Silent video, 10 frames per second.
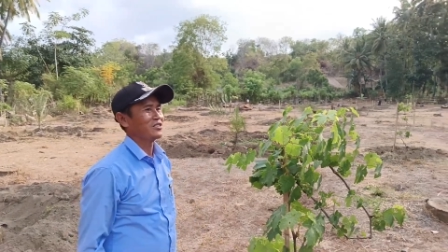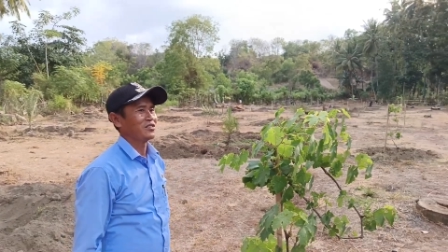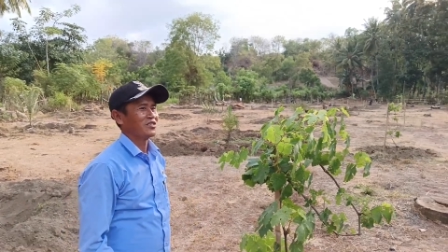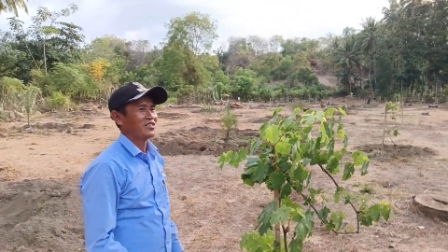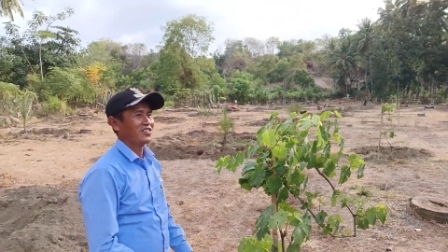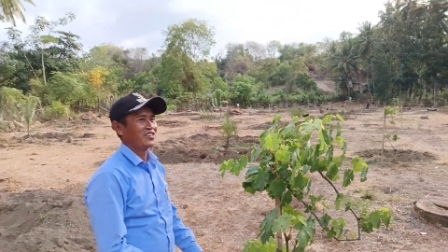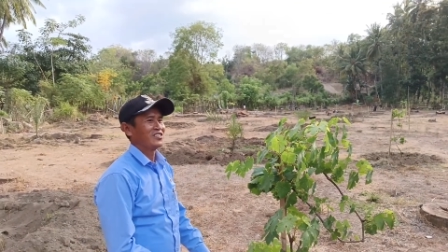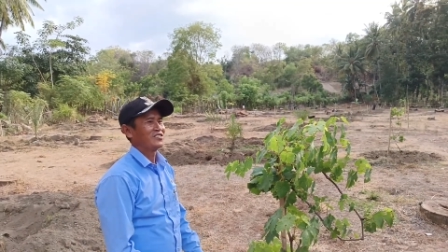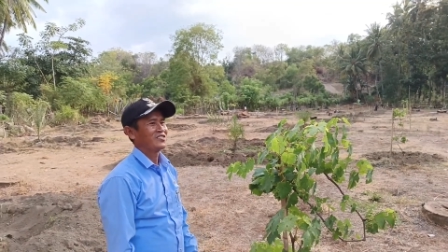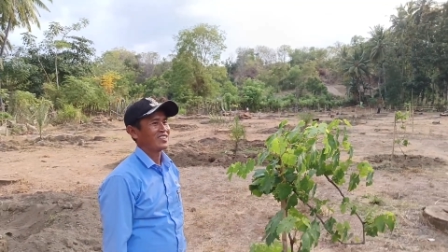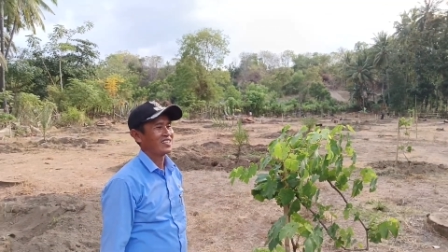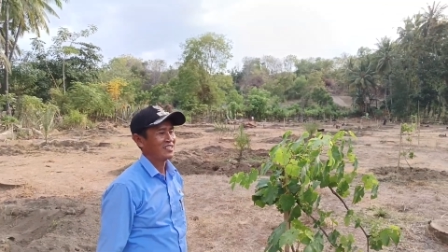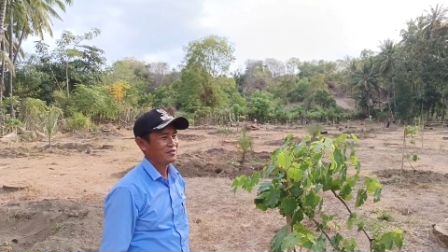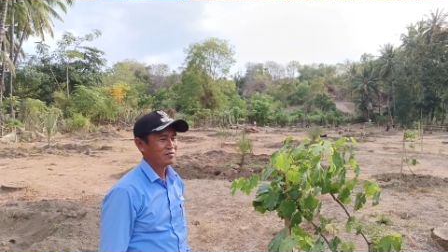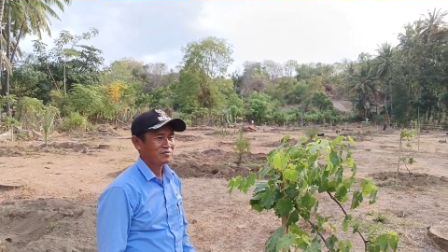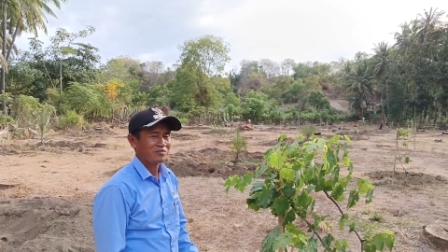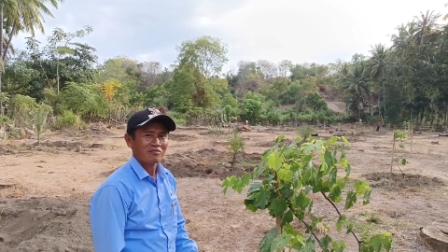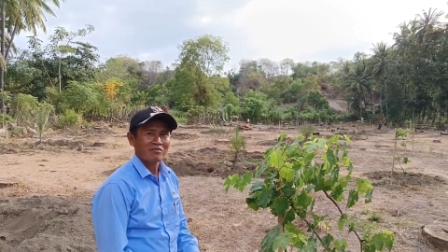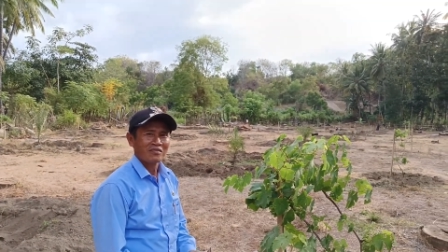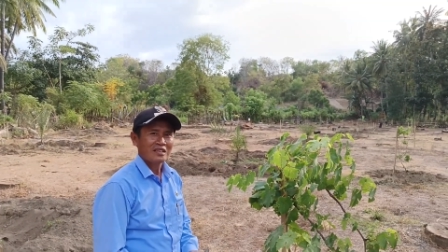Oh, jadi bukan untuk
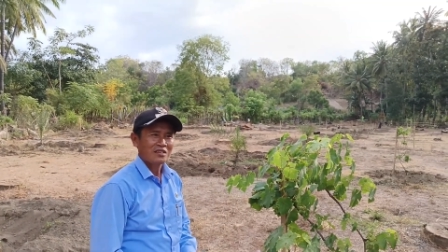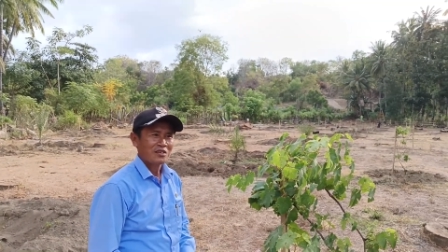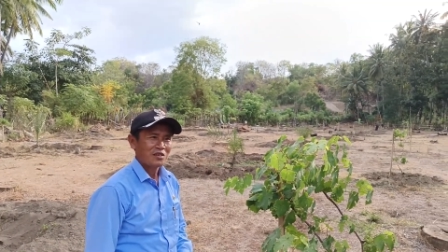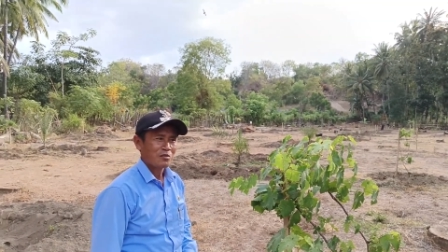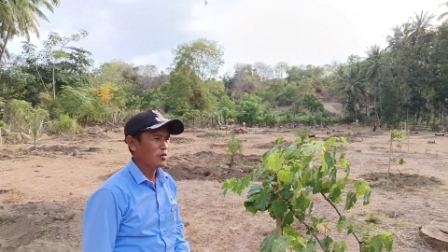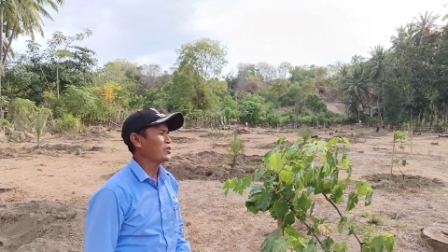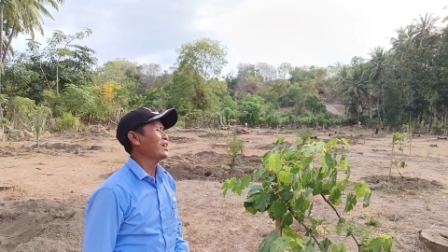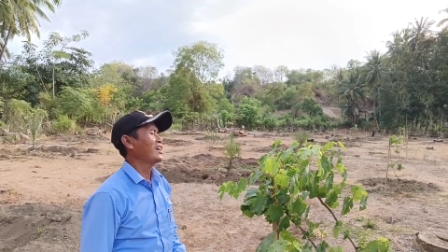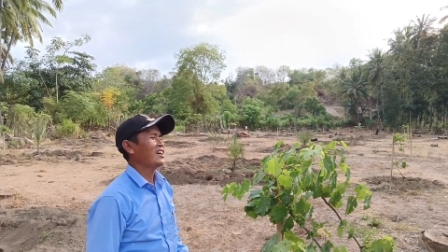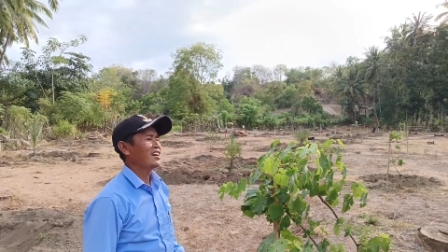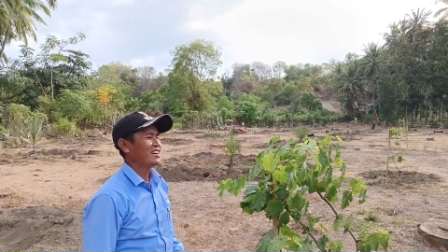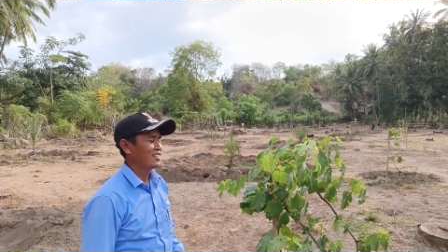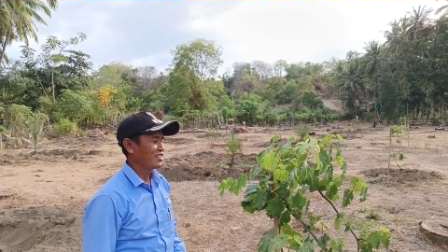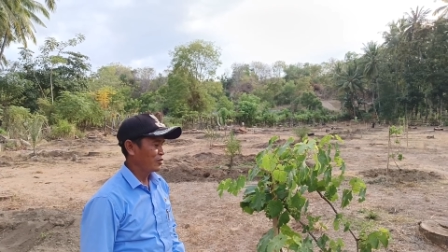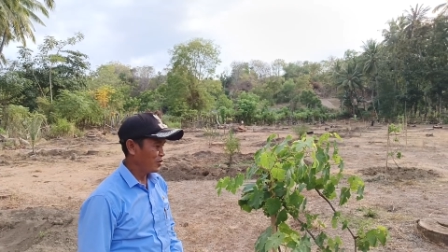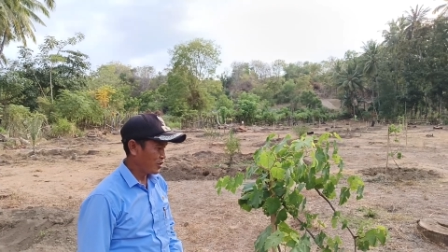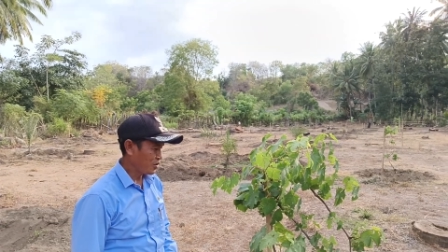produksi buah anggur? Bukan. bukan. Dulu